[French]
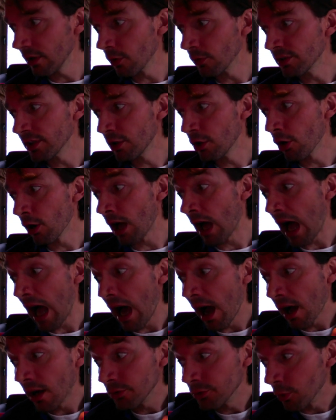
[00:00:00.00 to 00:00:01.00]
rendait leur
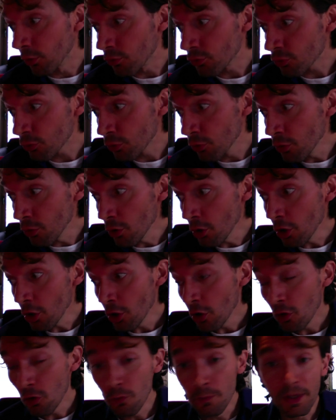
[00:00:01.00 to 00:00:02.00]
art dangereux,
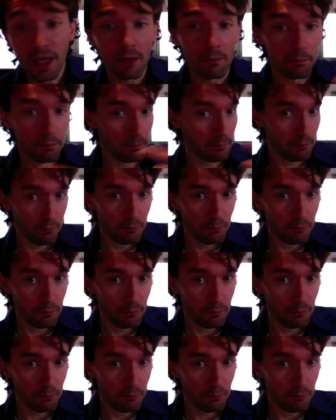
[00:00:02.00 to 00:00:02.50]
ou bien